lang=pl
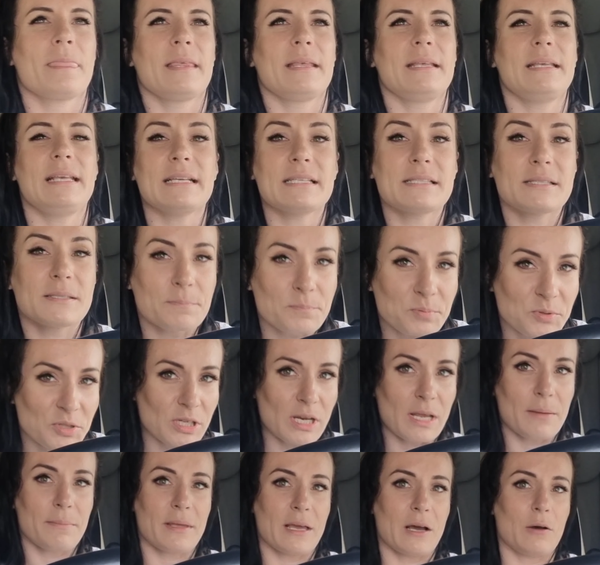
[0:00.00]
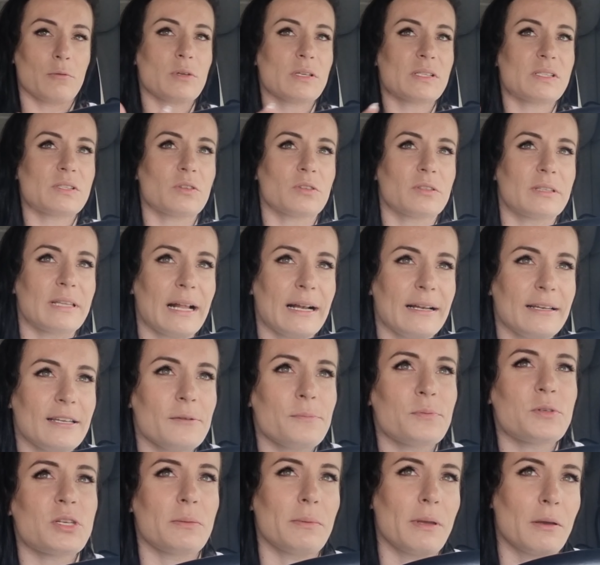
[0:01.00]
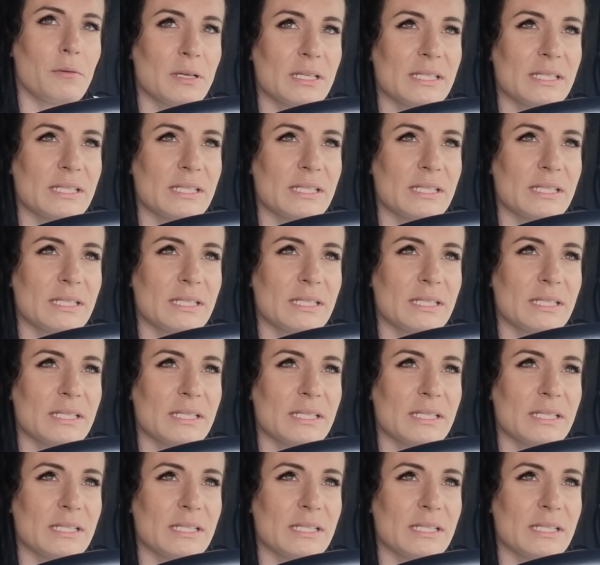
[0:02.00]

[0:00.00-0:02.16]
Jest przemiał, jest totalny przemiał,